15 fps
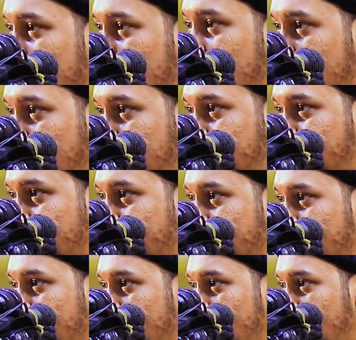দিয়ে দেন
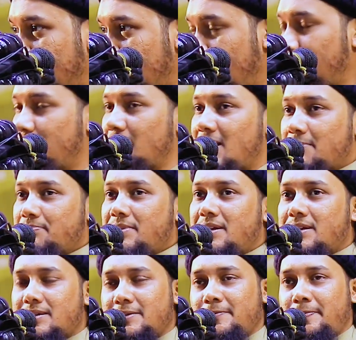এবং
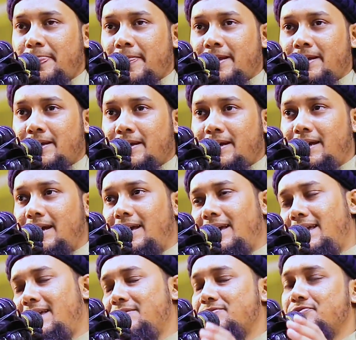আপনার
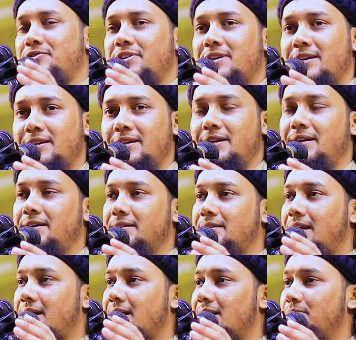এই স্ত্রীকে নিয়ে
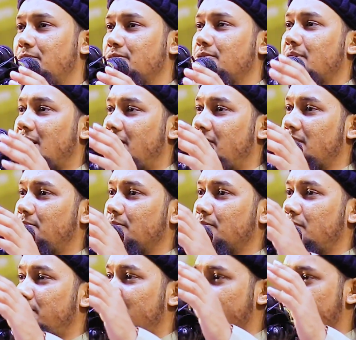থাকার মতো খাওয়ার
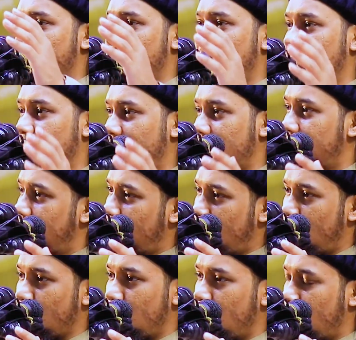মতো বাসস্থান
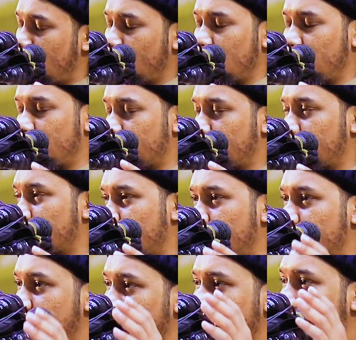অন্ন বস্ত্র
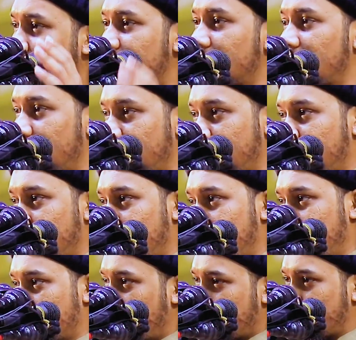সংস্থান আছে
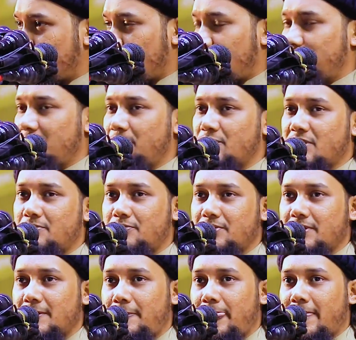সচ্ছল আপনি
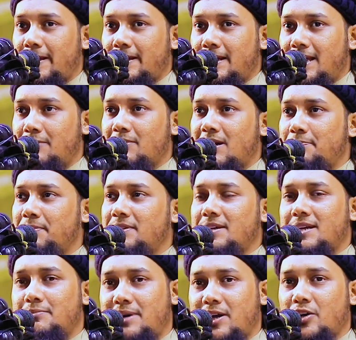মোটামুটি এবং আপনি
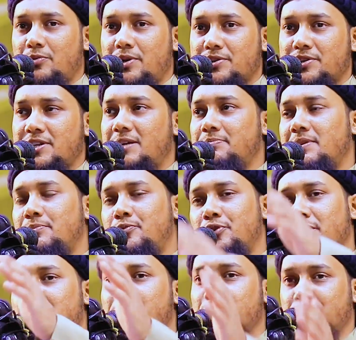তাকে ভালোবাসেন আপনার
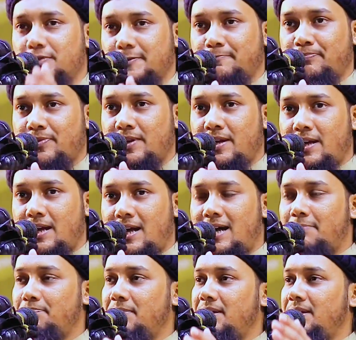মনের মতো
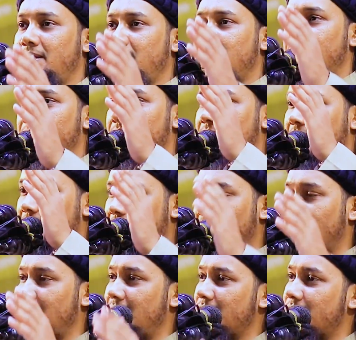আপনি তাকে
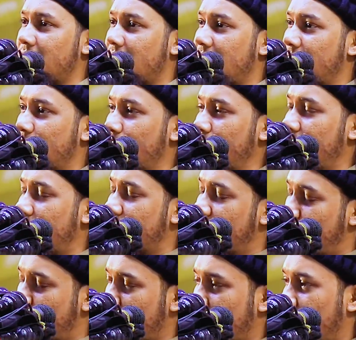নিয়ে সারা দুনিয়ার
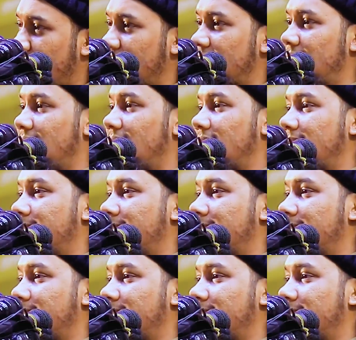জীবনটা কাটিয়ে দেন